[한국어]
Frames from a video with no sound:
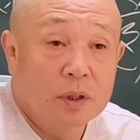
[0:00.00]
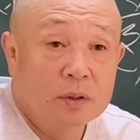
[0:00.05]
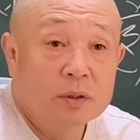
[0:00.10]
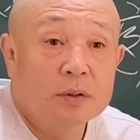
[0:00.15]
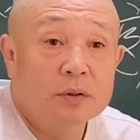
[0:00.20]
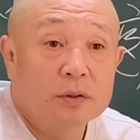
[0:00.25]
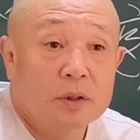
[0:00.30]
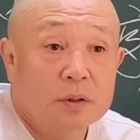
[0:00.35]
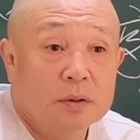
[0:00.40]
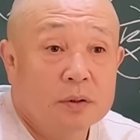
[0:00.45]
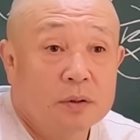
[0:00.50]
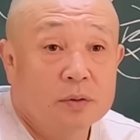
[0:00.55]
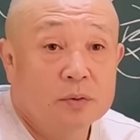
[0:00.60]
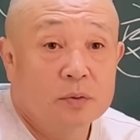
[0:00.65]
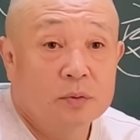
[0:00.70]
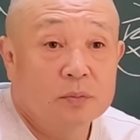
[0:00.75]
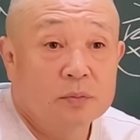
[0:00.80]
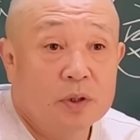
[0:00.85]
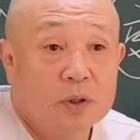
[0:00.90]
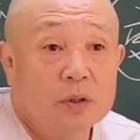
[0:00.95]
애정사들이
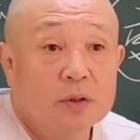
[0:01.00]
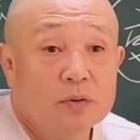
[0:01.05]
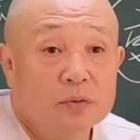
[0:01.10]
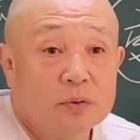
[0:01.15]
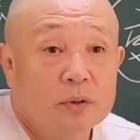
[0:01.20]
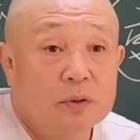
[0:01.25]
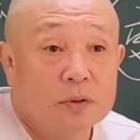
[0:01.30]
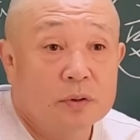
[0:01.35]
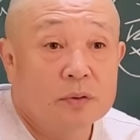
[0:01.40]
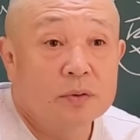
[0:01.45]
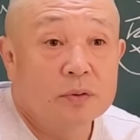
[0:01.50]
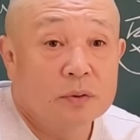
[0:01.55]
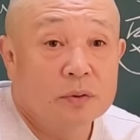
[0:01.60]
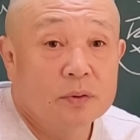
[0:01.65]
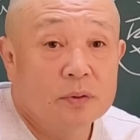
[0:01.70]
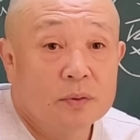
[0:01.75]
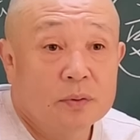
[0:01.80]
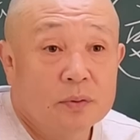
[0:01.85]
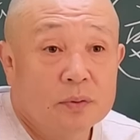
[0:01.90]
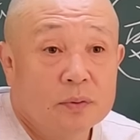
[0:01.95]
좀 생길 수가
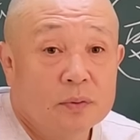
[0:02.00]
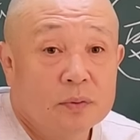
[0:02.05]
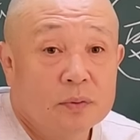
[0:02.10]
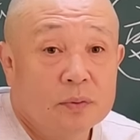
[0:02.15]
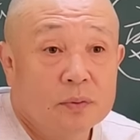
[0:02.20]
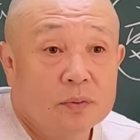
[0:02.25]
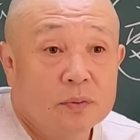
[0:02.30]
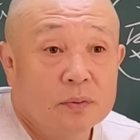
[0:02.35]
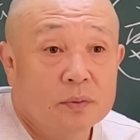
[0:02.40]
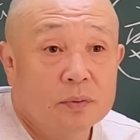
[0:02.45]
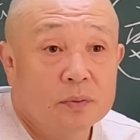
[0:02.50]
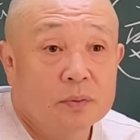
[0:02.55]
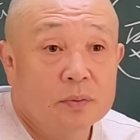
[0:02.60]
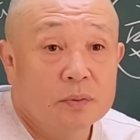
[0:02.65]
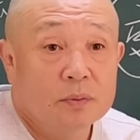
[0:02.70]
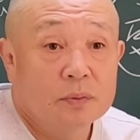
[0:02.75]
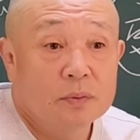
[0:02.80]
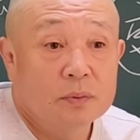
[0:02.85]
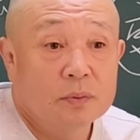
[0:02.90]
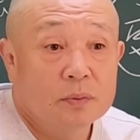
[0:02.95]
있어.
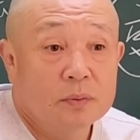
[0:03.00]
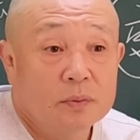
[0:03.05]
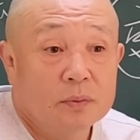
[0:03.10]
여러분.